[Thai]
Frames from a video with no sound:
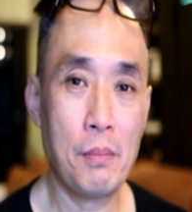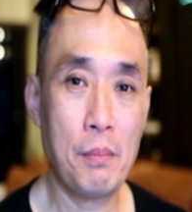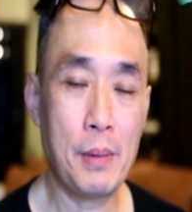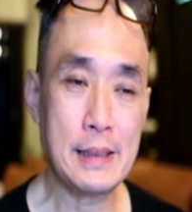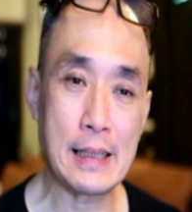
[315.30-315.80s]

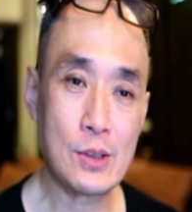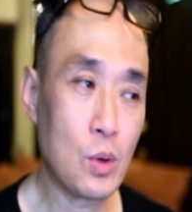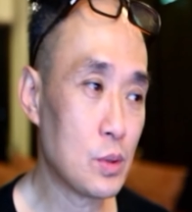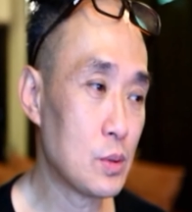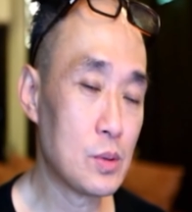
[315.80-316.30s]
มันจัดทรง
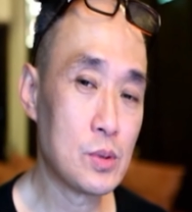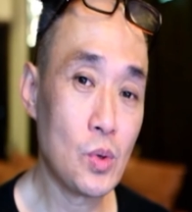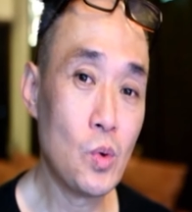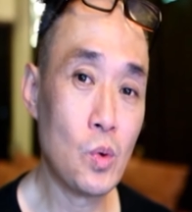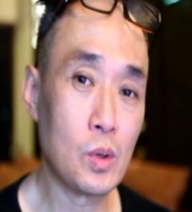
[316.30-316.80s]

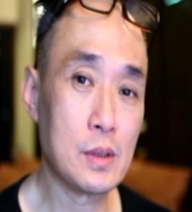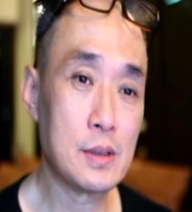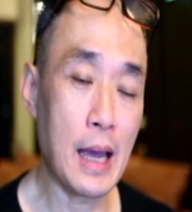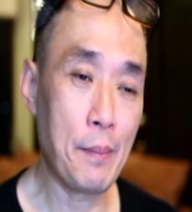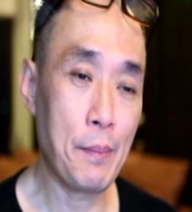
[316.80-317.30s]
สู้
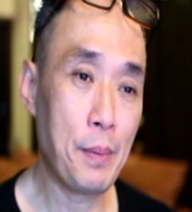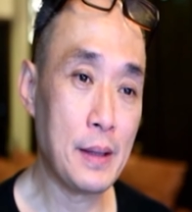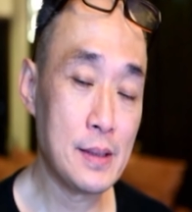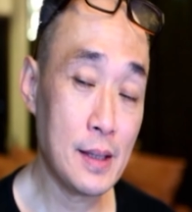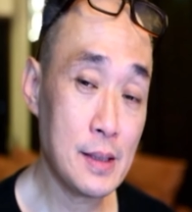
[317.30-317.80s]
ใส่เป็น
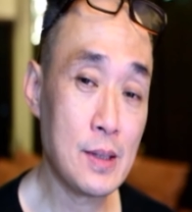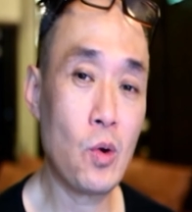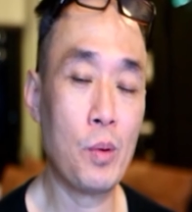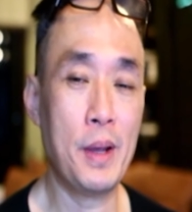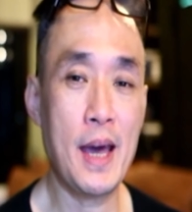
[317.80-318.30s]
ชิ้นซิลิโค
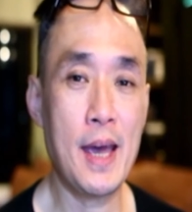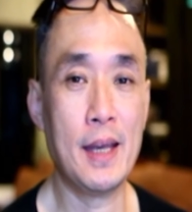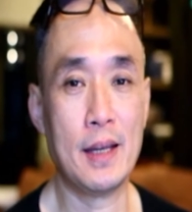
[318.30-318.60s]
นไม่ได้